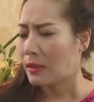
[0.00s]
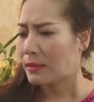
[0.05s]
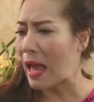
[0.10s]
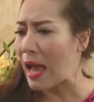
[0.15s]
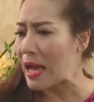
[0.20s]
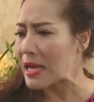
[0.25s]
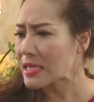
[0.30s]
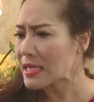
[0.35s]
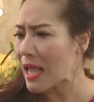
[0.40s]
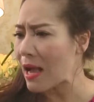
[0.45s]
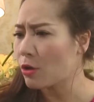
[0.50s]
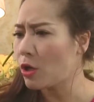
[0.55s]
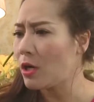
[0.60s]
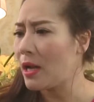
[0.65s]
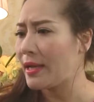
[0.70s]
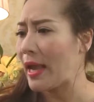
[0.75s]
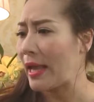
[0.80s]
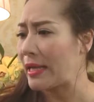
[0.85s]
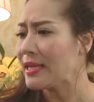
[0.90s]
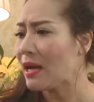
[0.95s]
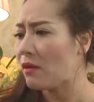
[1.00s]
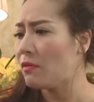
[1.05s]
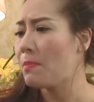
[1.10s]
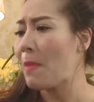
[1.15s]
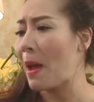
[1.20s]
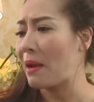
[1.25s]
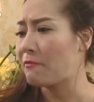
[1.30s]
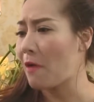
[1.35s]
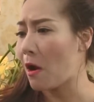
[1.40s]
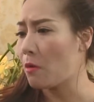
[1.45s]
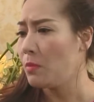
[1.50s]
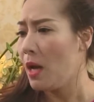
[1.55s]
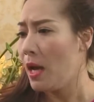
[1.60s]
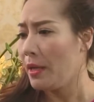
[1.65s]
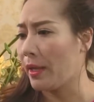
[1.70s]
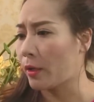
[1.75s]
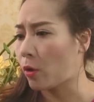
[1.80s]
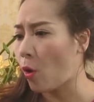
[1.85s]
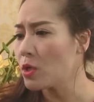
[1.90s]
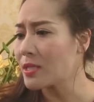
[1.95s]
Tại sao con lại đánh nhau với bạn Phong
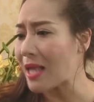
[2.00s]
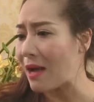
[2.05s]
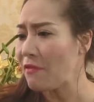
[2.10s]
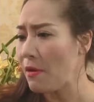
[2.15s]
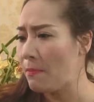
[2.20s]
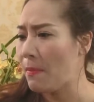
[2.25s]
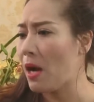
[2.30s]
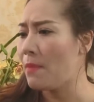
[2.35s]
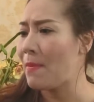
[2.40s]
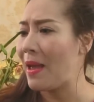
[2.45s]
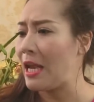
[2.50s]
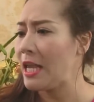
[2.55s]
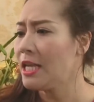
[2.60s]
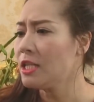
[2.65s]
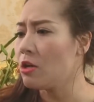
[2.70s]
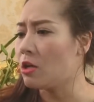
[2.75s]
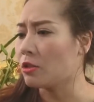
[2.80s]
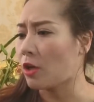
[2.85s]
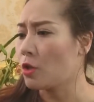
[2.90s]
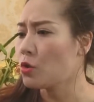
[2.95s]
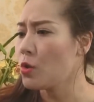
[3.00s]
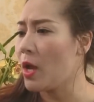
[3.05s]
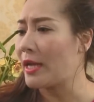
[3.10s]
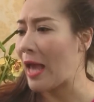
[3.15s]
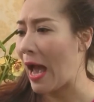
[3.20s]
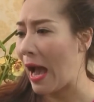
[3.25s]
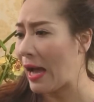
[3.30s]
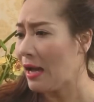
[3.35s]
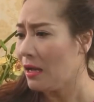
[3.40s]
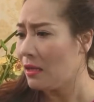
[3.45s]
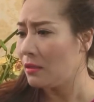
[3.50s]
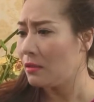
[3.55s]
Để cô giáo phải mời mẹ lên trường nói chuyện hả